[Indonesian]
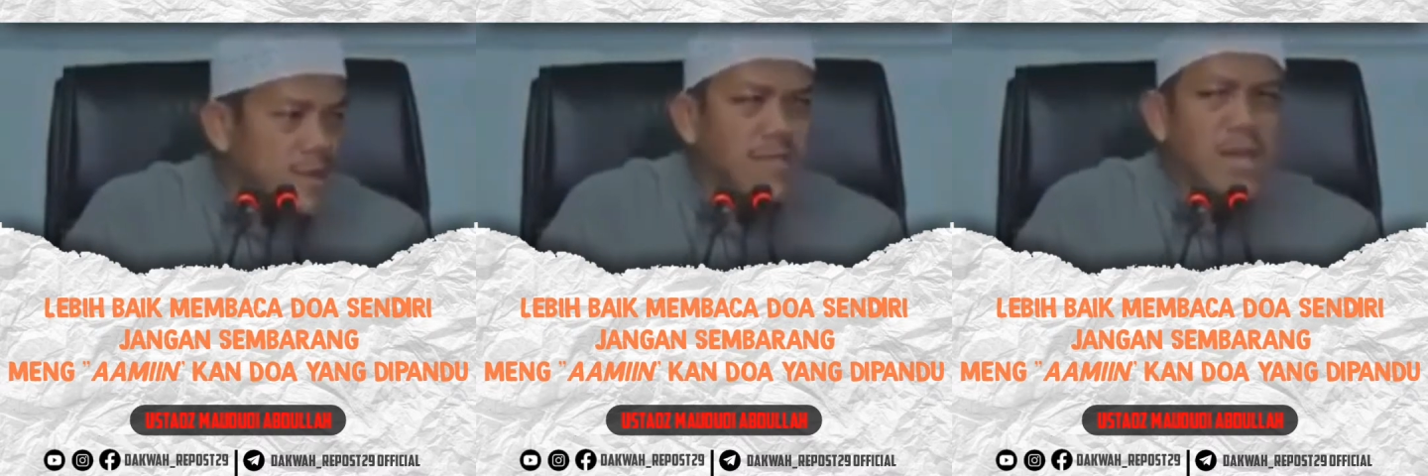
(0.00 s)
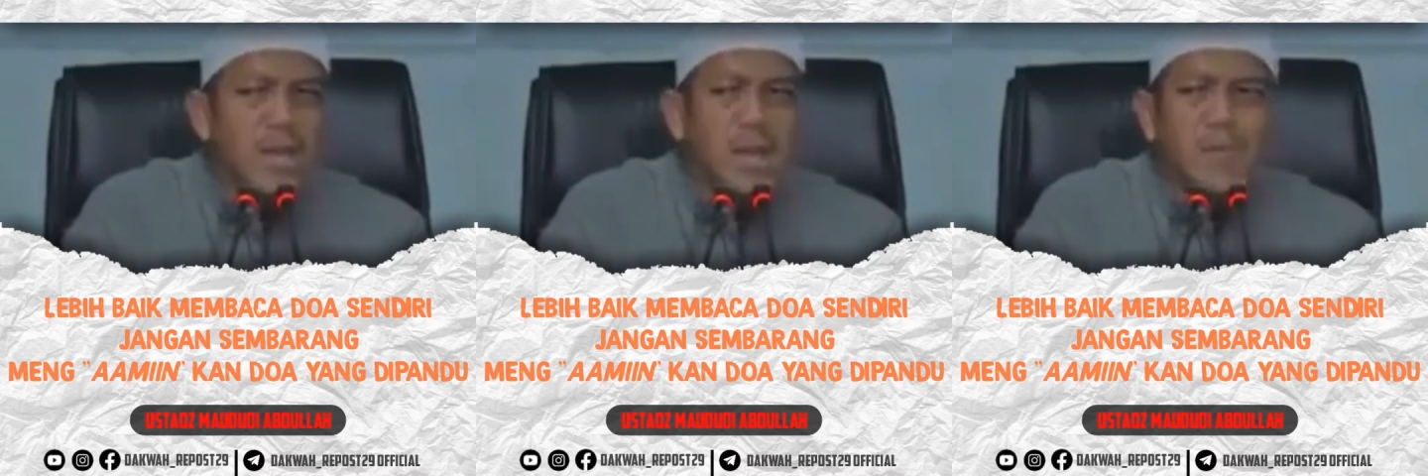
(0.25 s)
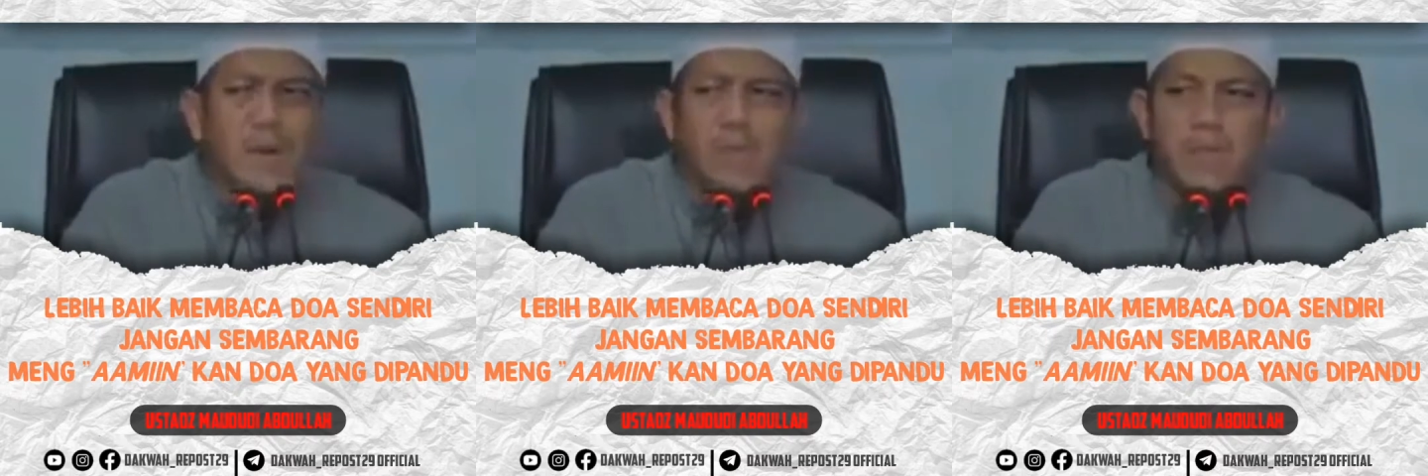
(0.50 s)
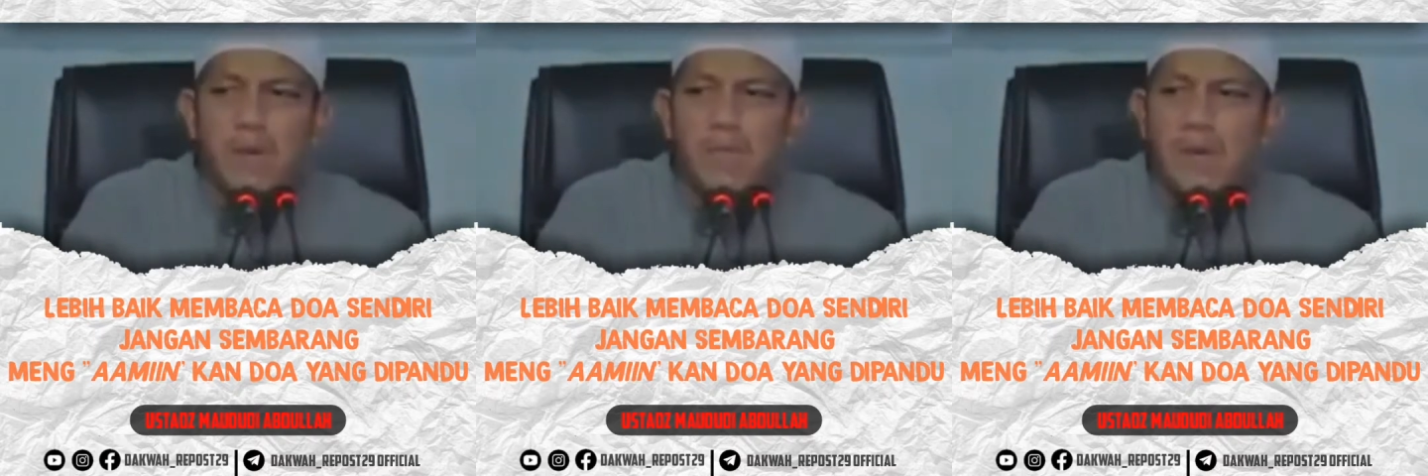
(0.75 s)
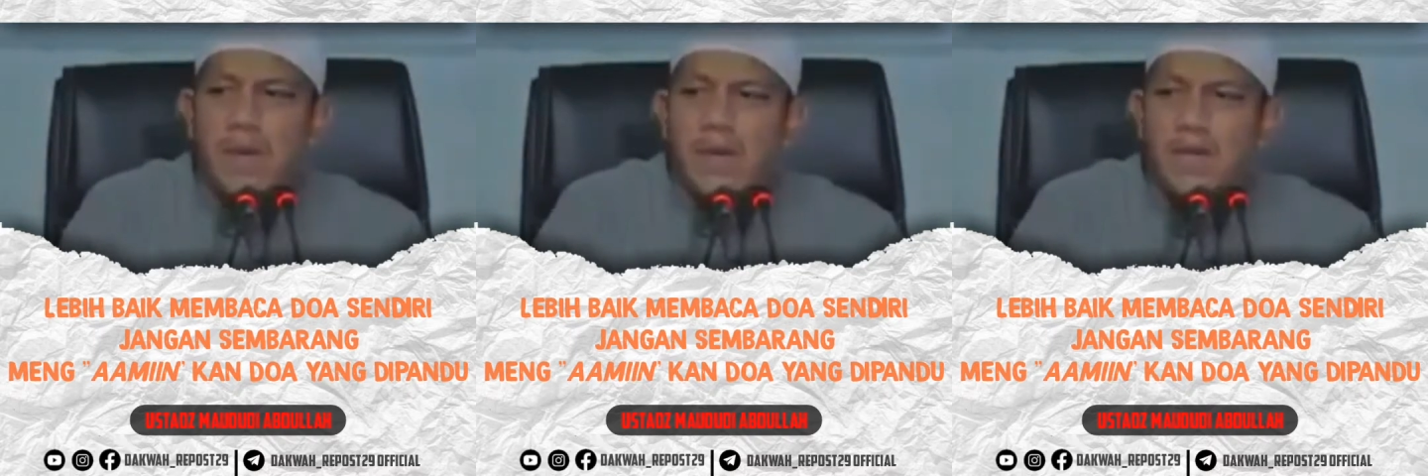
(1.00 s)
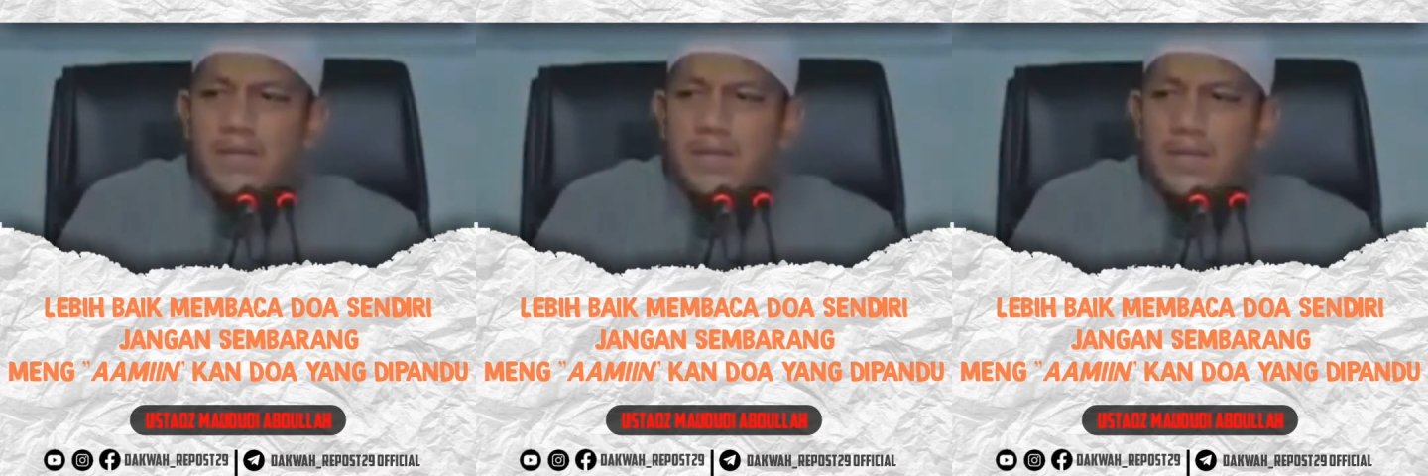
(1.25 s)
datanglah bapak-bapak
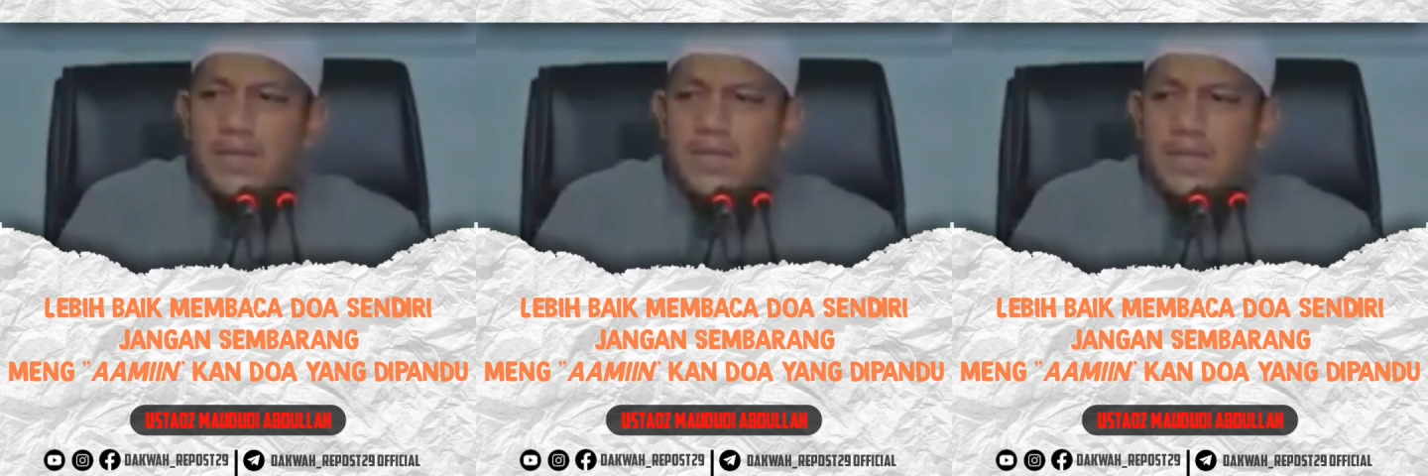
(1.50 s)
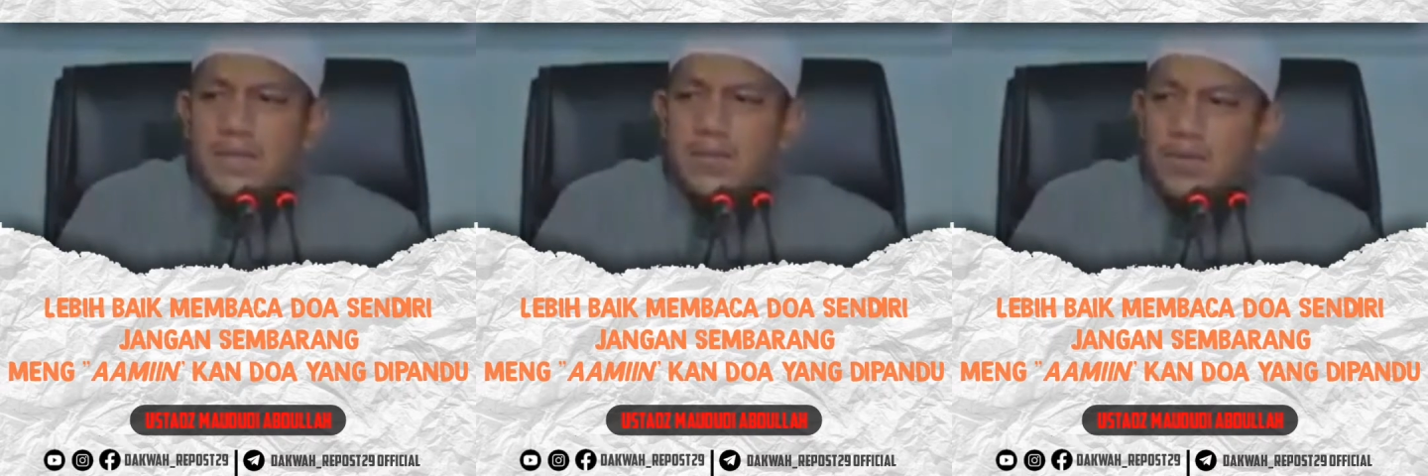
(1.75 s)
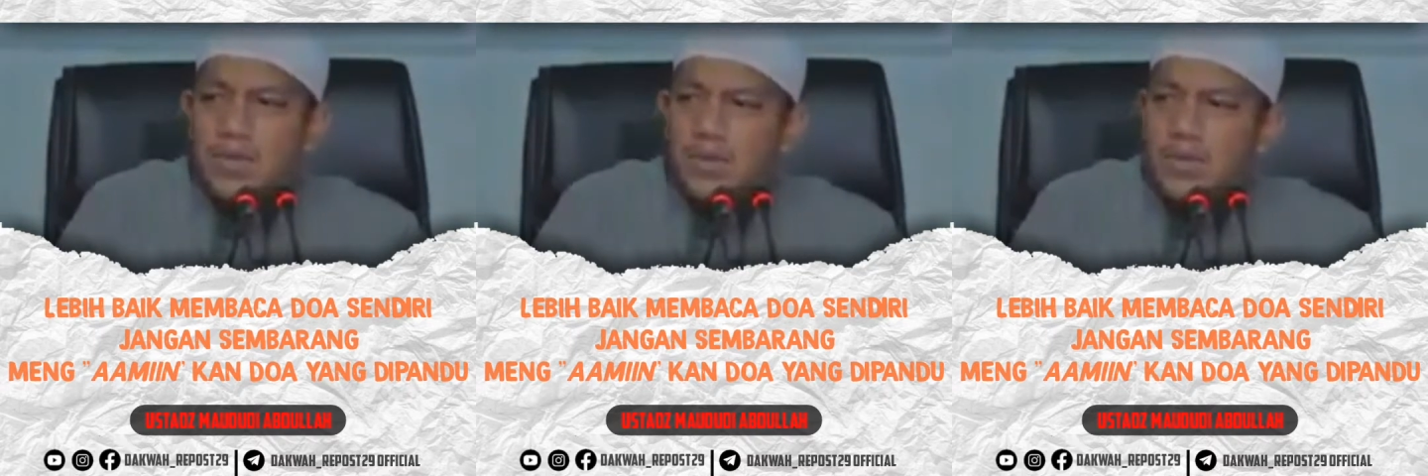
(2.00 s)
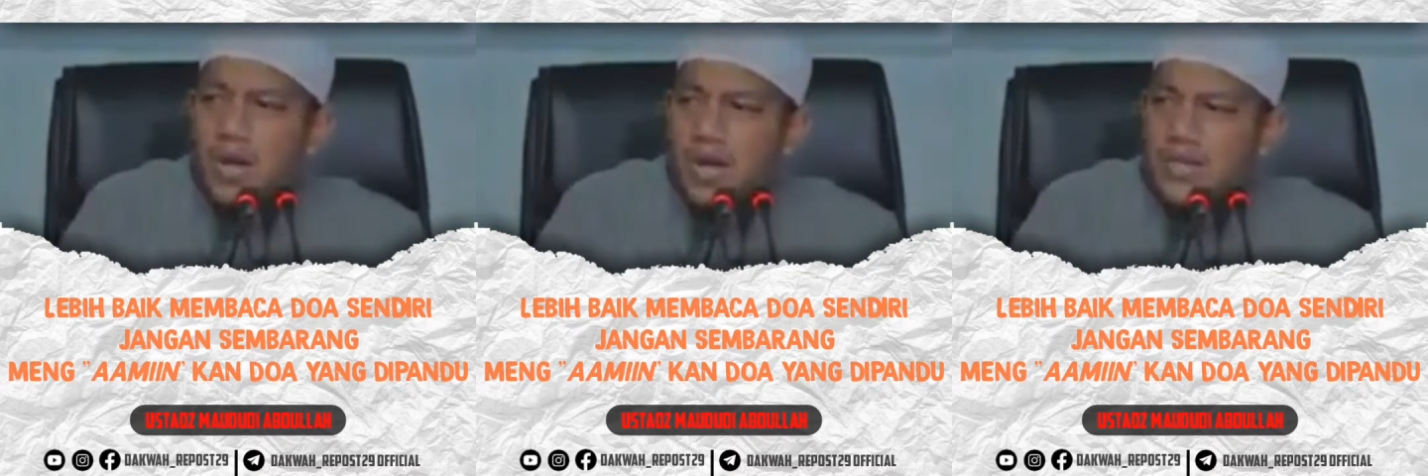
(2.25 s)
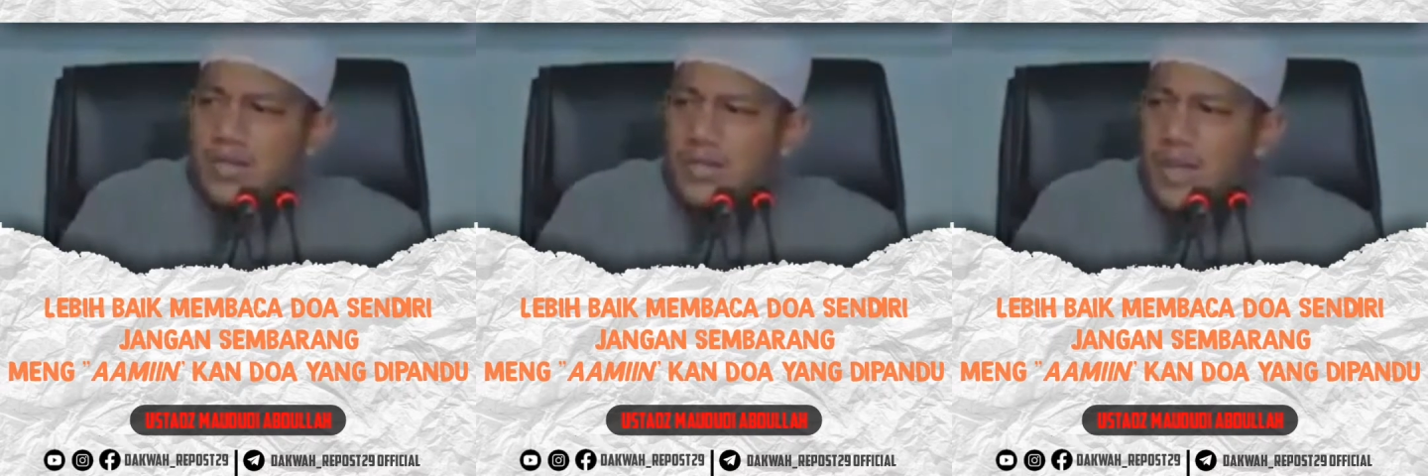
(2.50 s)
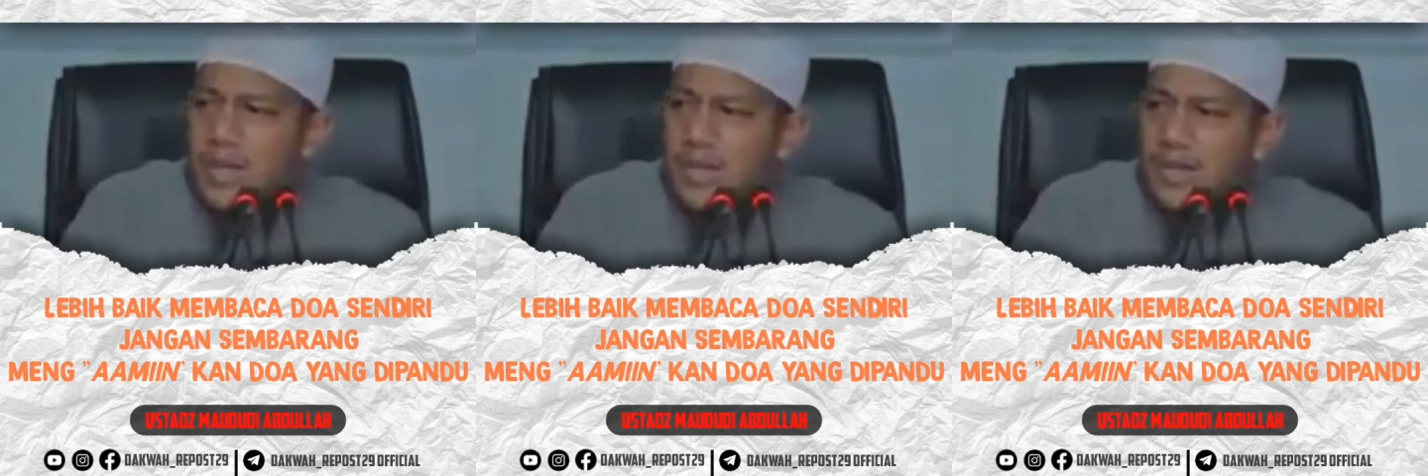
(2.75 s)
haji ibu-ibu
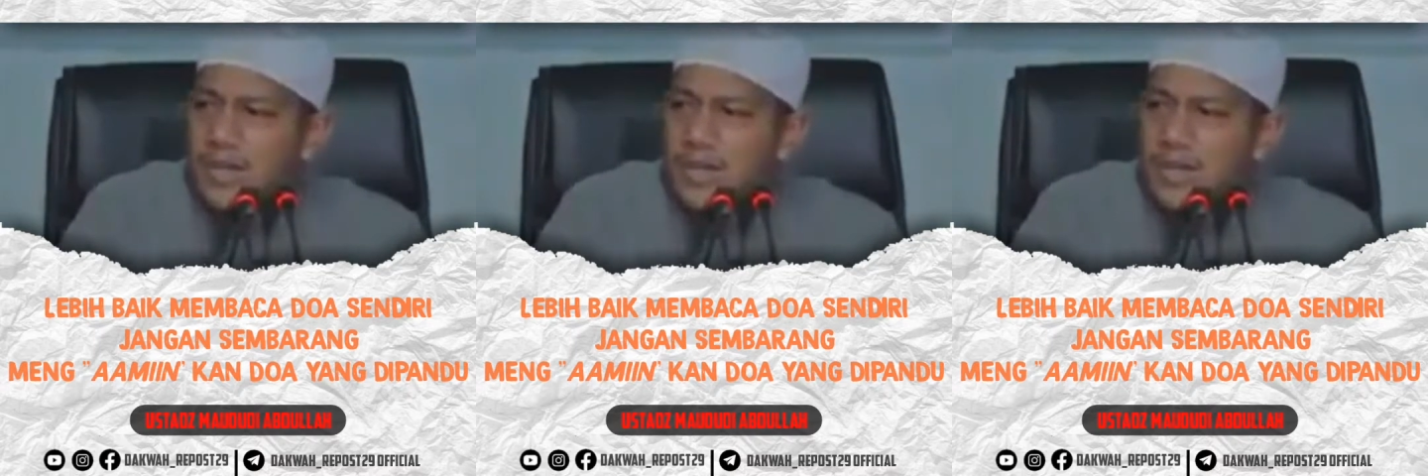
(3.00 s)
hajah